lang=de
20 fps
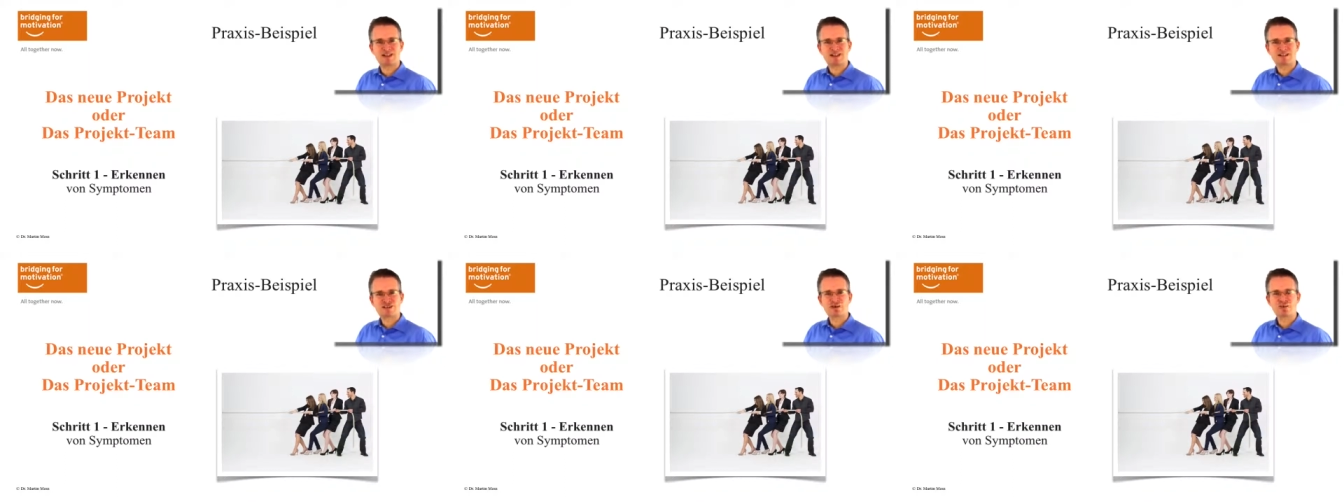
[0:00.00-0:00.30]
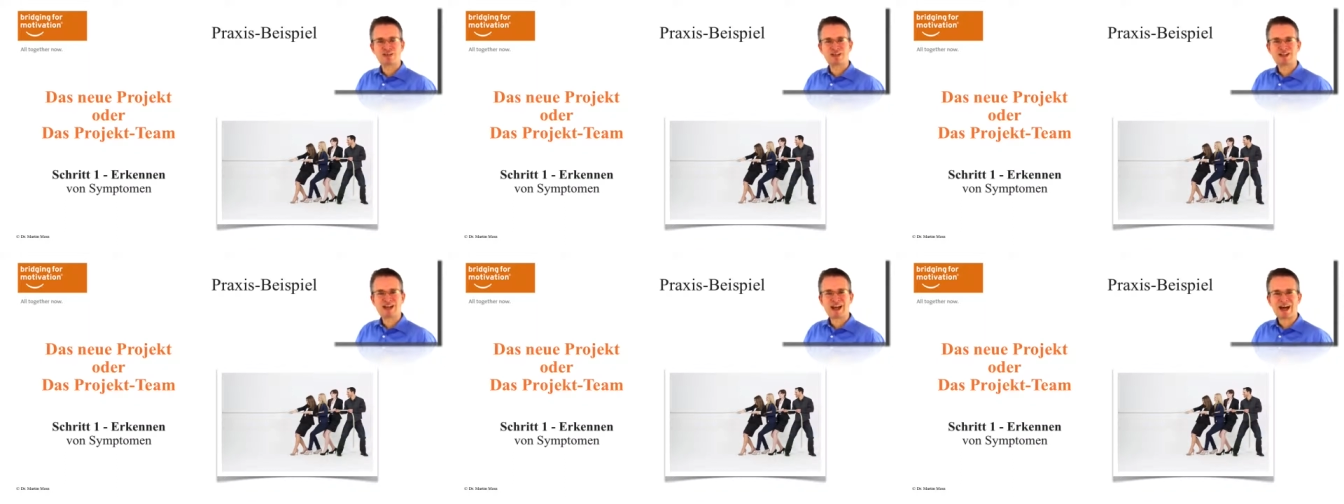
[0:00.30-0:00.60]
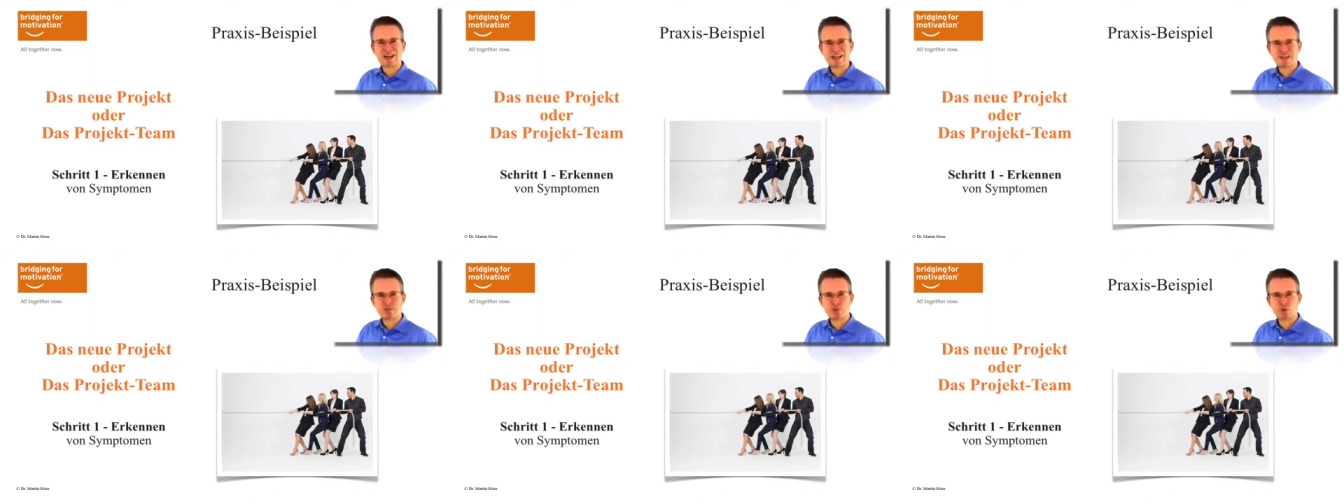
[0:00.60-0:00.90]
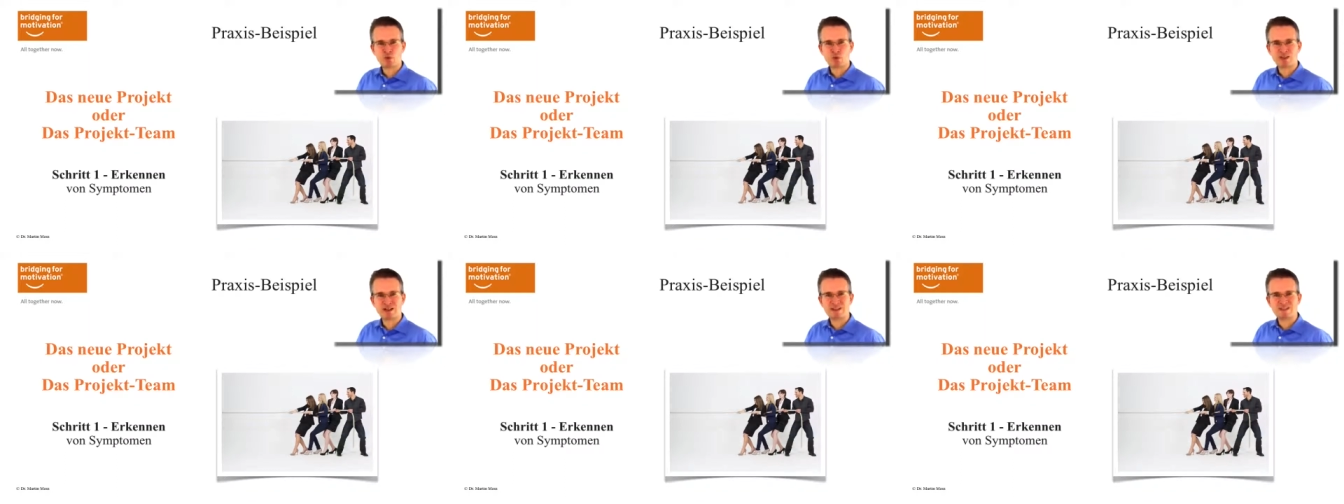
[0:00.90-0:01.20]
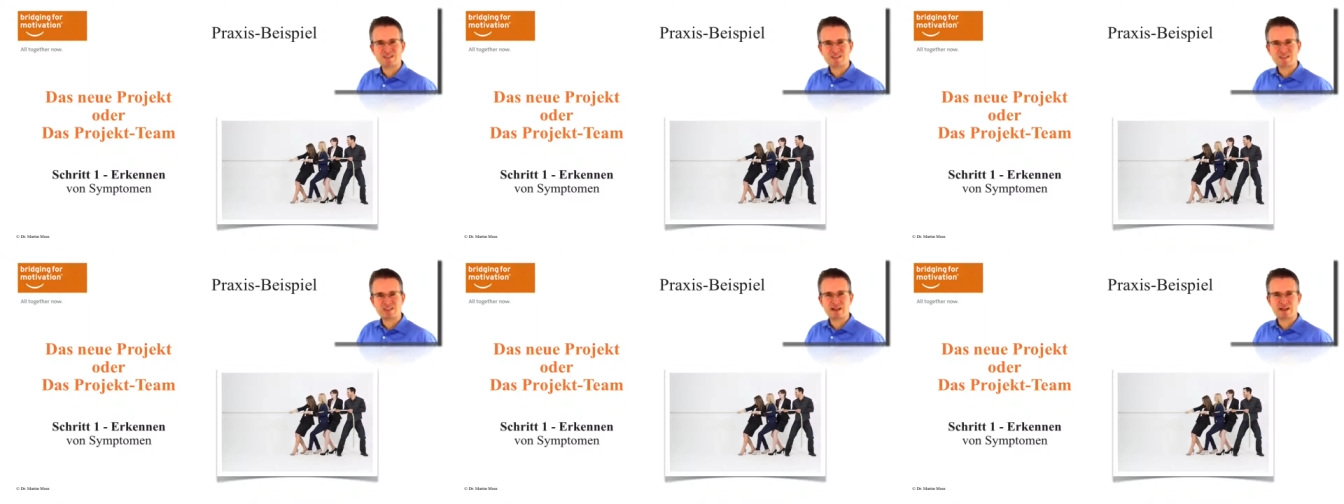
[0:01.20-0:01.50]
zum gleichen
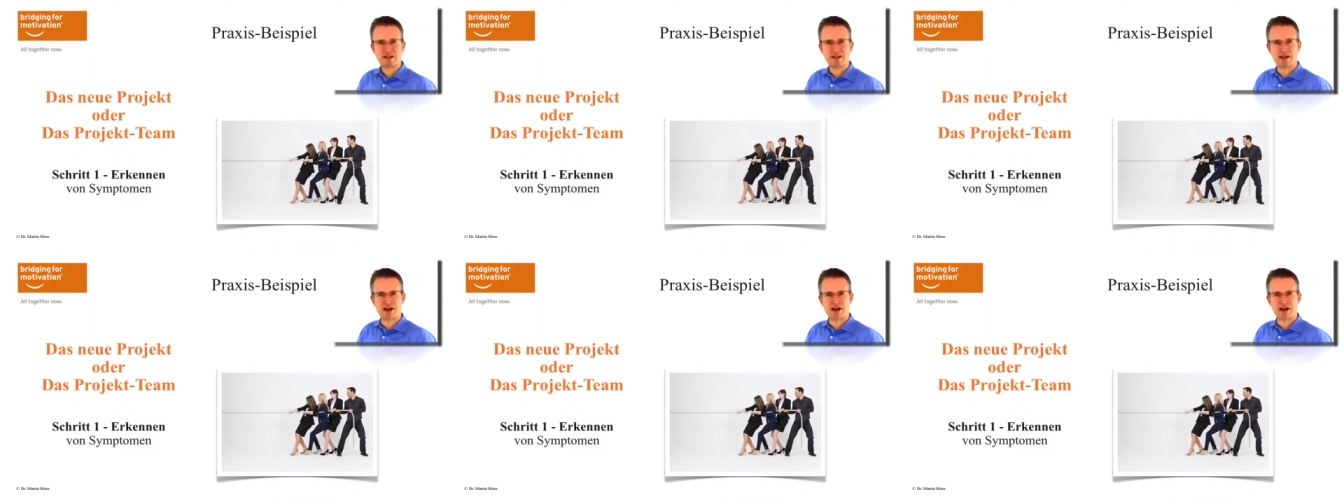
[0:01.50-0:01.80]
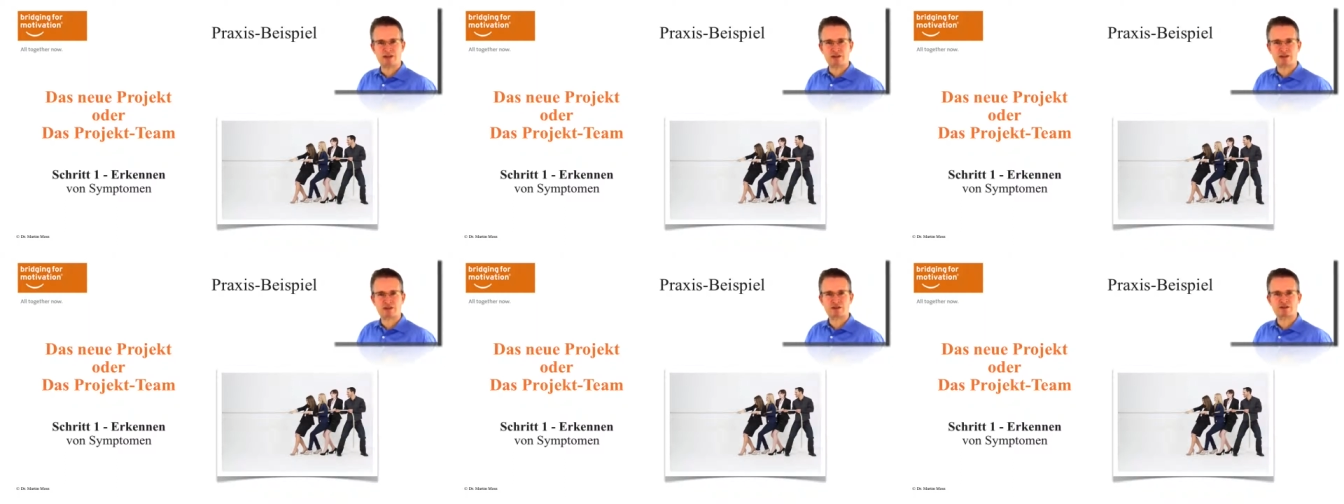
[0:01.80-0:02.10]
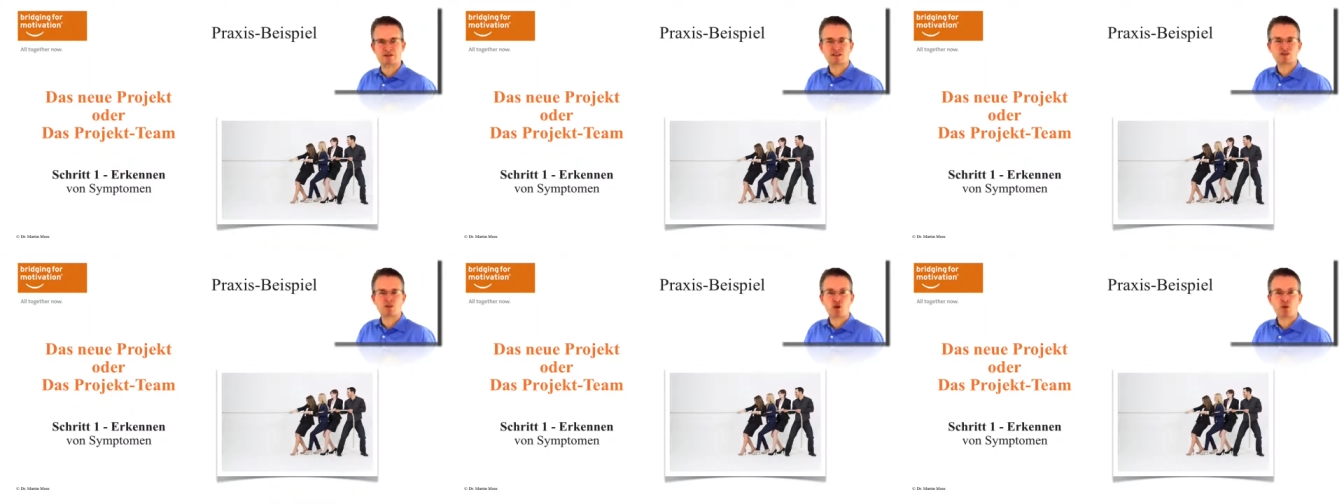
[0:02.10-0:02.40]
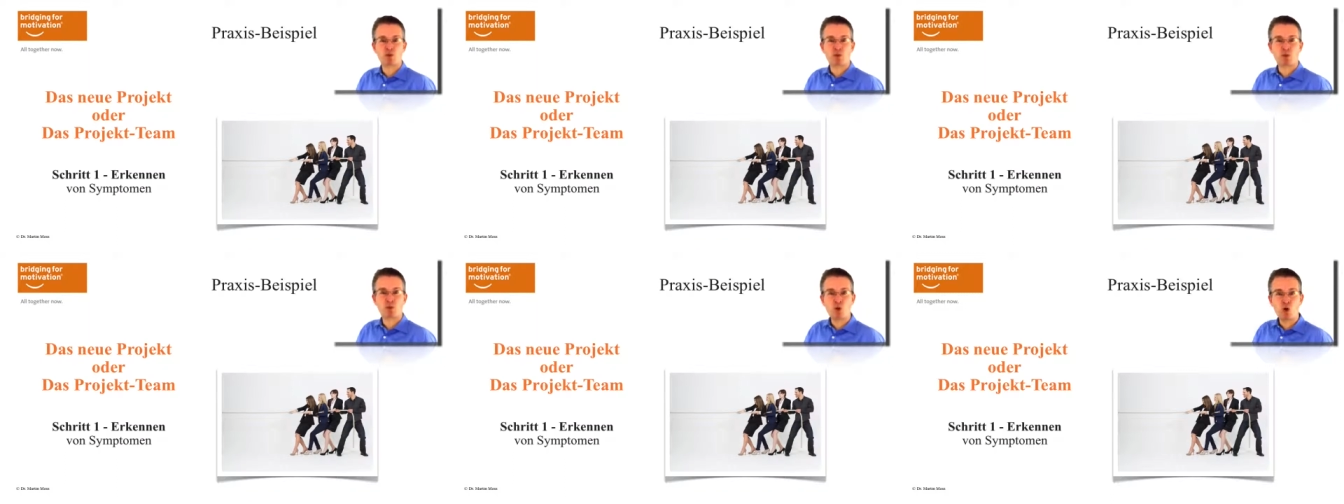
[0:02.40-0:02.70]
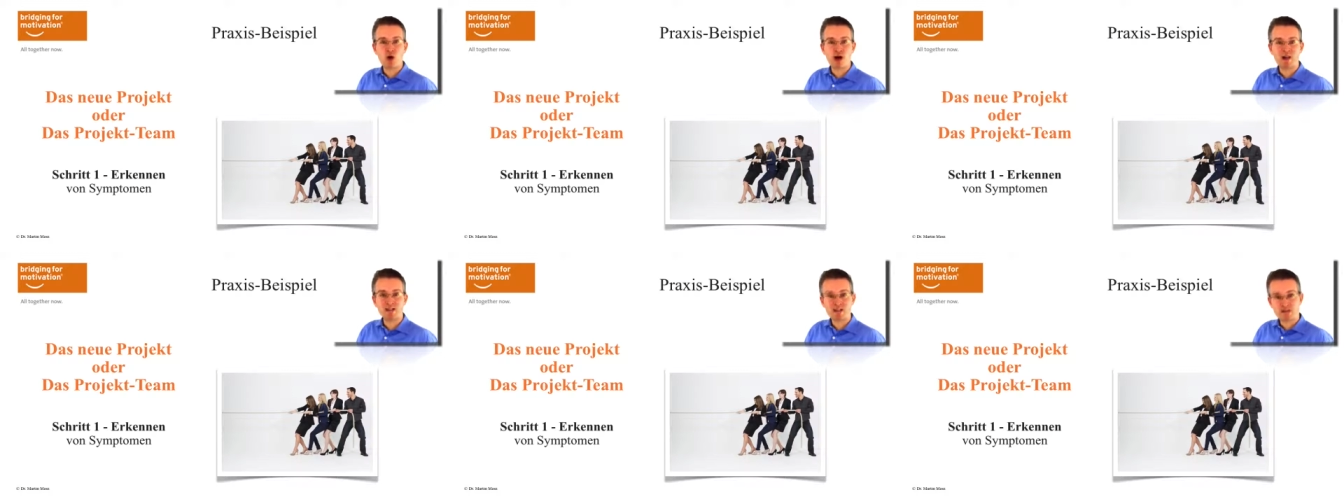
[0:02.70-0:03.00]
Projektziel hinarbeitet und das noch
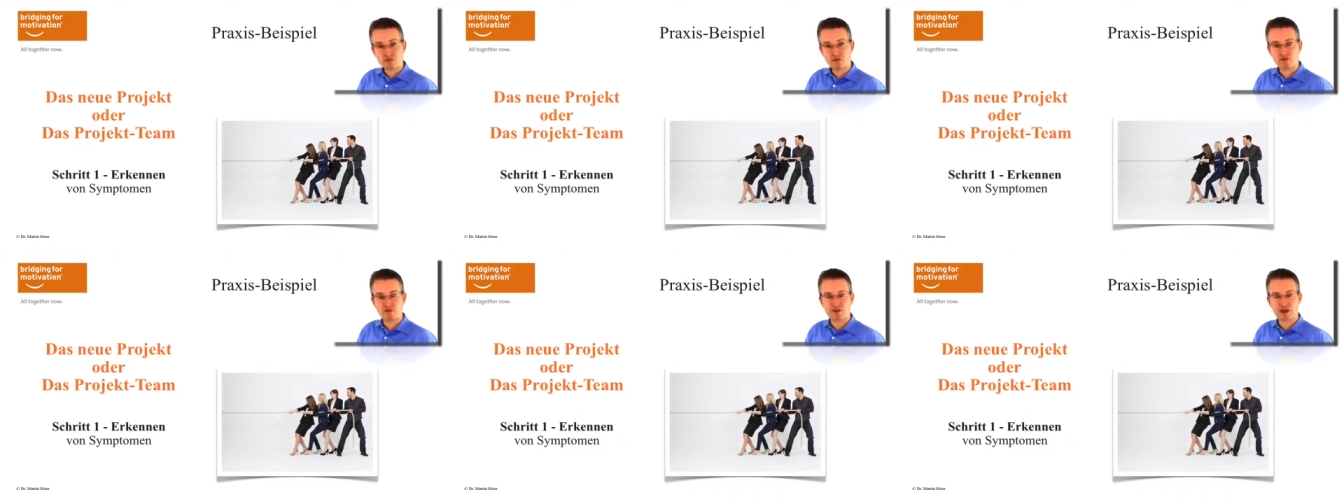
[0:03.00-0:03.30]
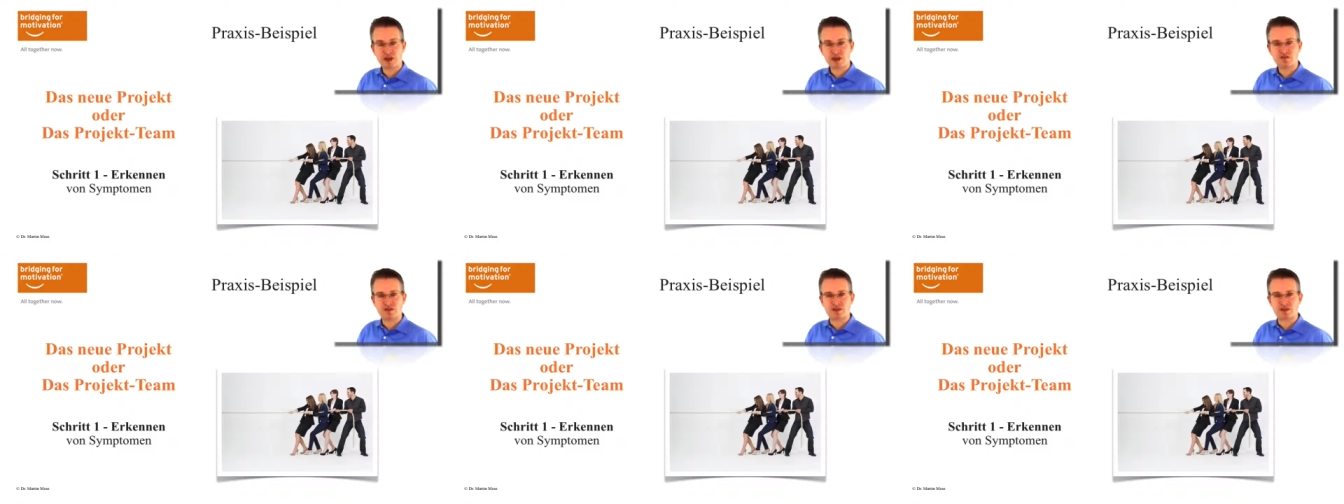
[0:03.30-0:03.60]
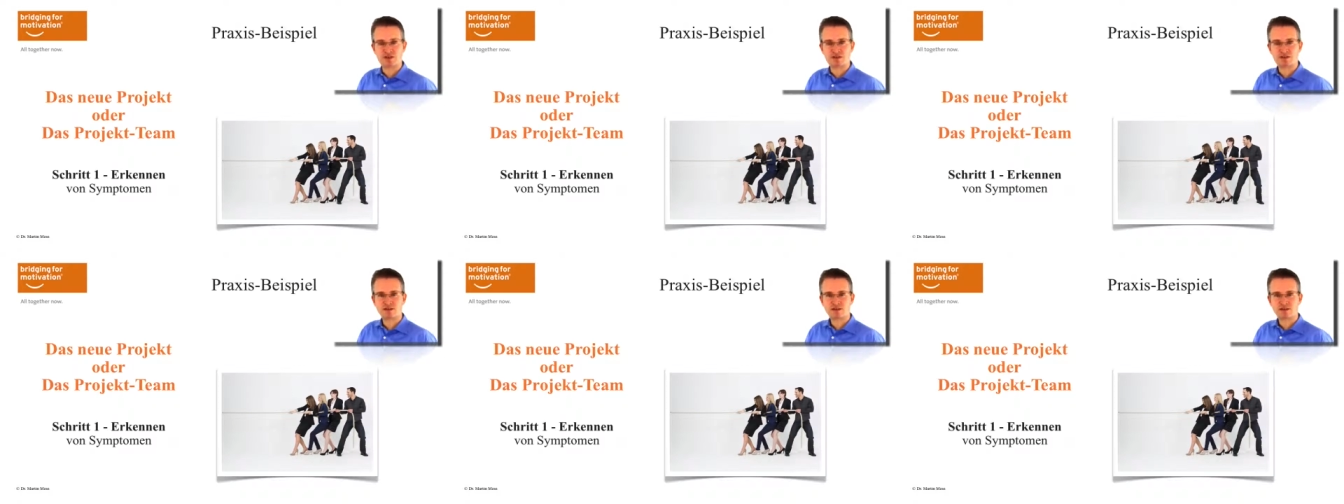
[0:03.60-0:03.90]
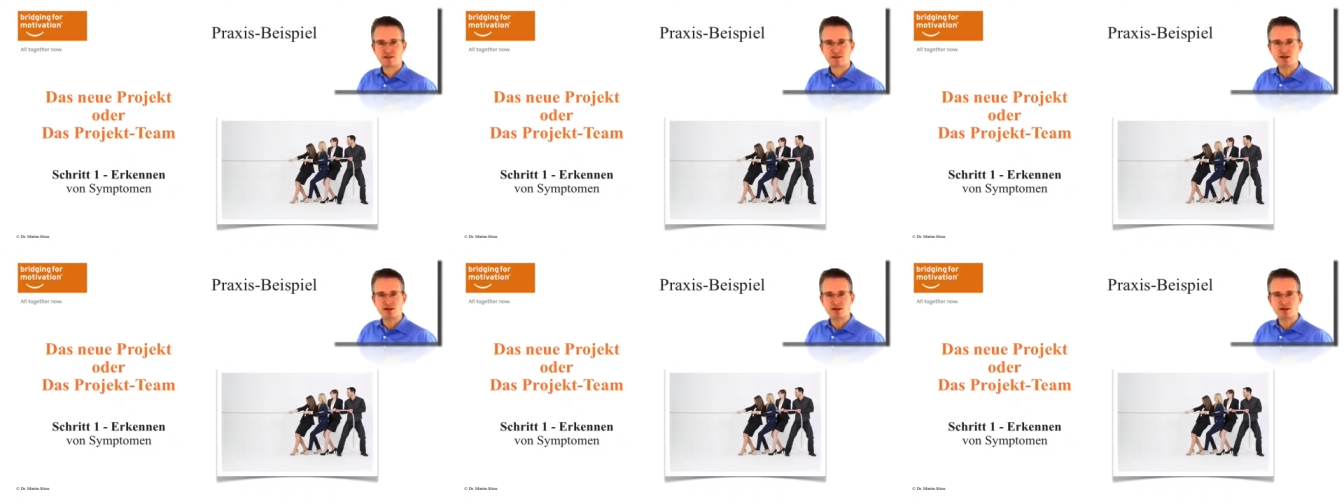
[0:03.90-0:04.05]
proaktiv und freiwillig,